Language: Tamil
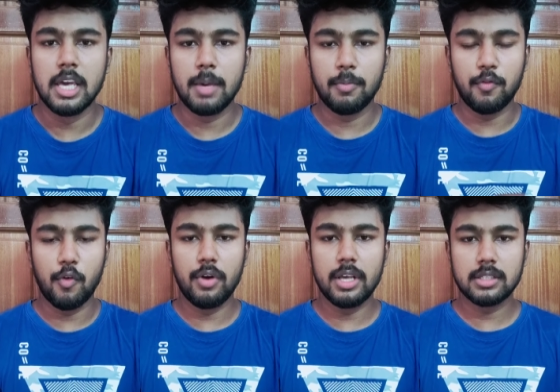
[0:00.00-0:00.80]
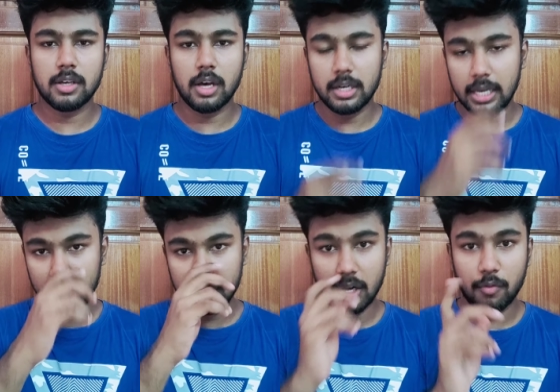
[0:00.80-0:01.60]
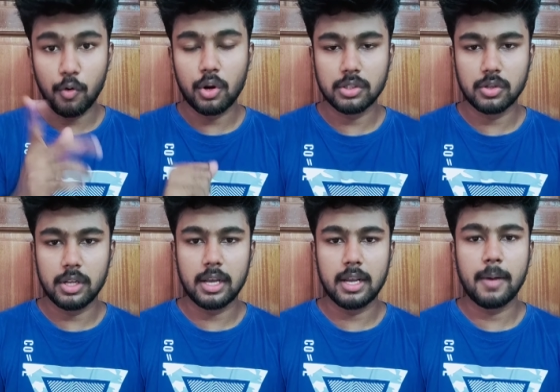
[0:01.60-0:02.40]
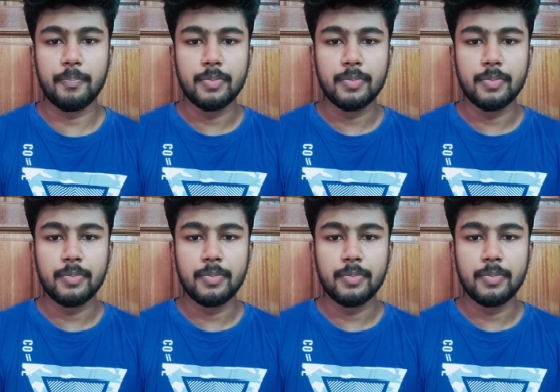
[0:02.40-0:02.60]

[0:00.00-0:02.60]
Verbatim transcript: இப்போ ஃபோர் டேஸ் அது டெய்லி வந்து நான் ஃபோர் ஹவர்ஸ் சொல்லியிருக்கேன் இல்லையா